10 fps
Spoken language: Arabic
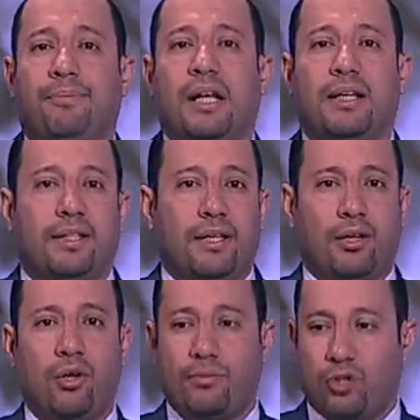بلاده
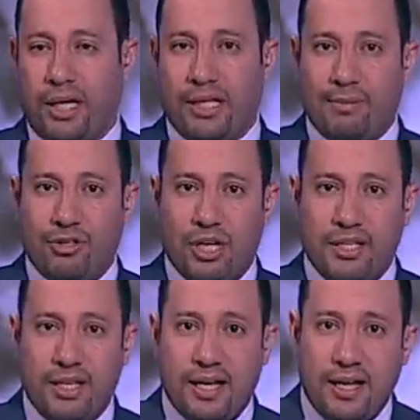الأمم المتحدة من
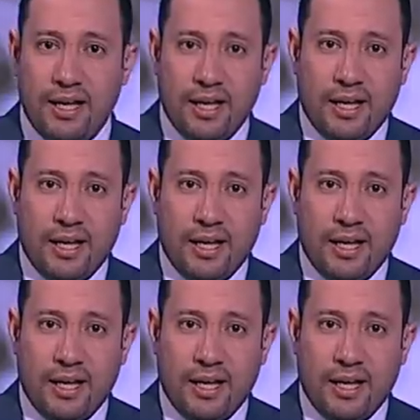جهتها